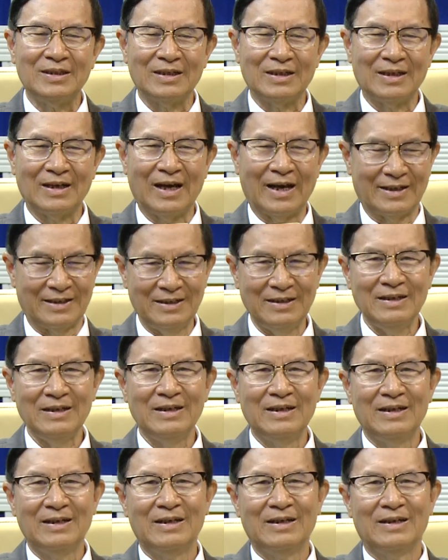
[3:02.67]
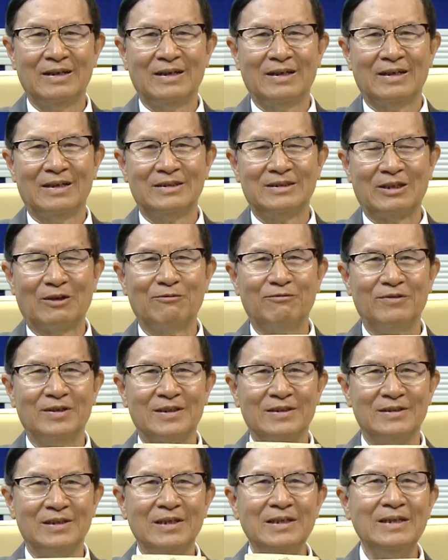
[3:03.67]
ngắn trong
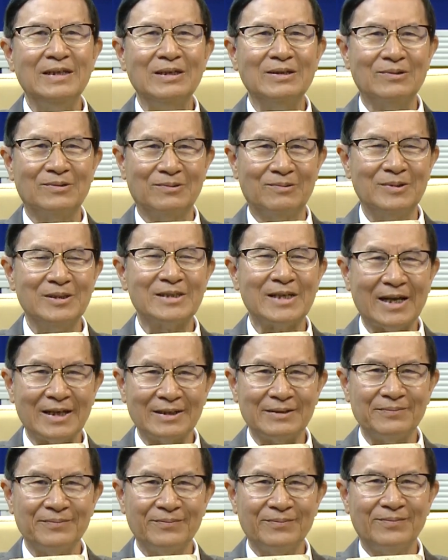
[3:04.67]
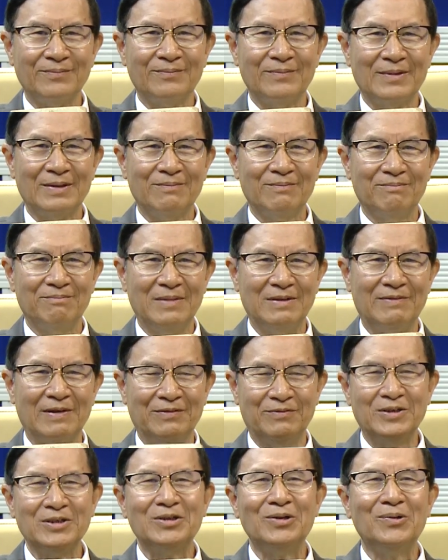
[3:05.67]
phần giới thiệu cuốn sách bởi vậy
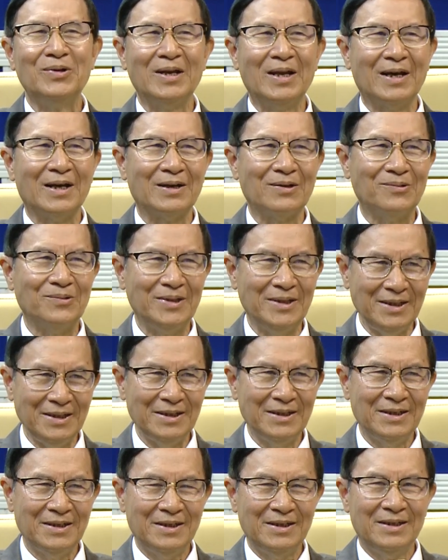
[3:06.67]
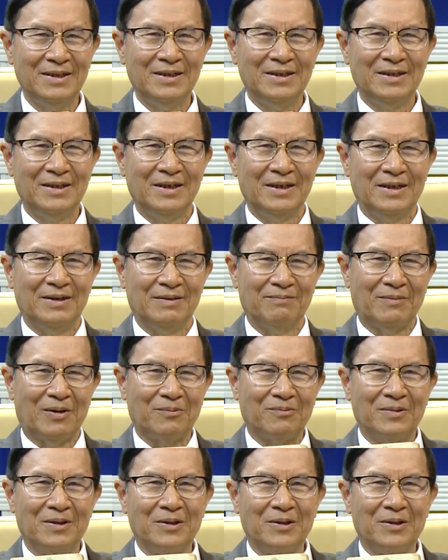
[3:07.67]
với tôi là quý mong à,